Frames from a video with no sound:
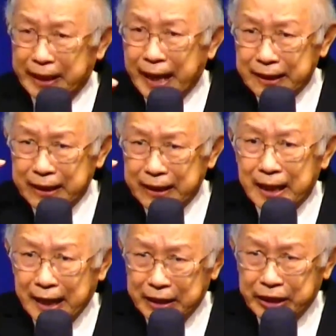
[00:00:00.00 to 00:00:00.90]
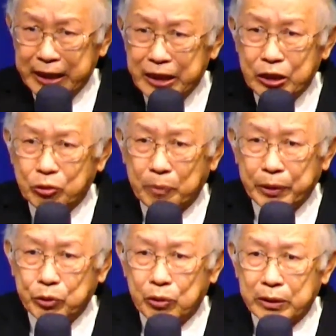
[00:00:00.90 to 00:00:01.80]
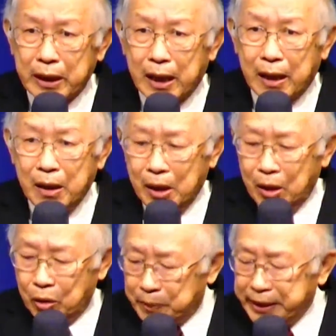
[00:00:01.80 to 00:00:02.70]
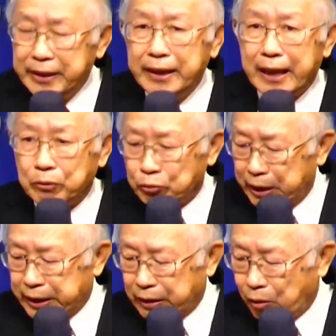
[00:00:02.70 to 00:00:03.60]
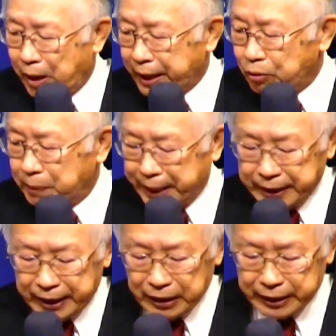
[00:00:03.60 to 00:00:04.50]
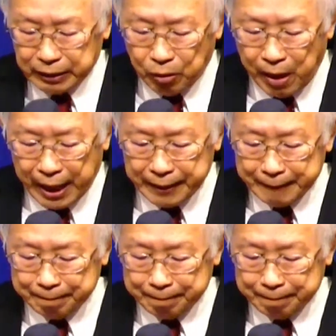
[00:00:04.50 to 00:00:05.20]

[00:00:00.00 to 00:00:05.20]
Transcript: 看看神是怎么说的哈。我们今天来读神的话语，我们来听神的话语。